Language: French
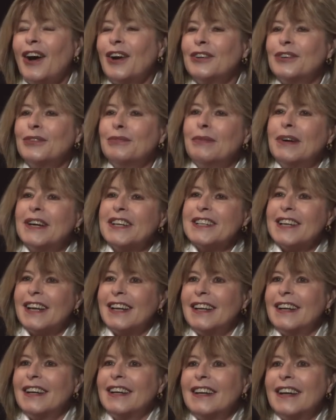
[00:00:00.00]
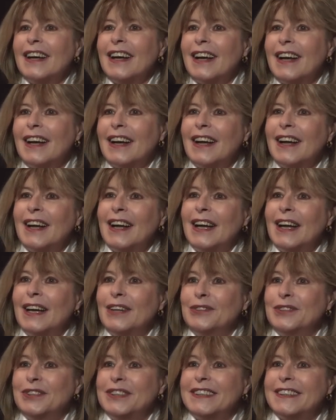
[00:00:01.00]
en hommage à,
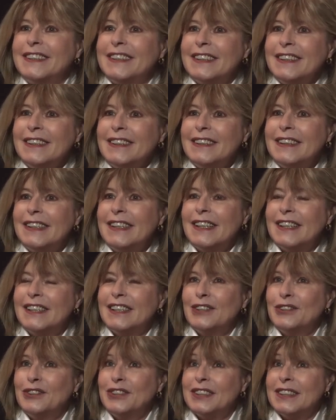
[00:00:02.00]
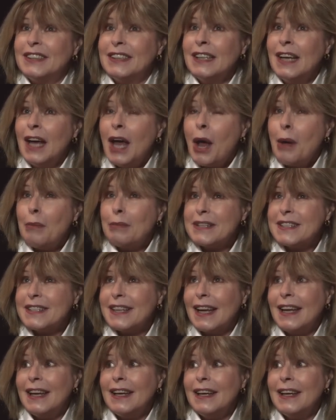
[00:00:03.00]
l'Odyssée, il y a des l'Odyssée, parce
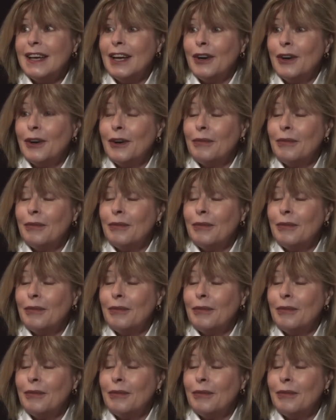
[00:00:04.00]
qu'elle est,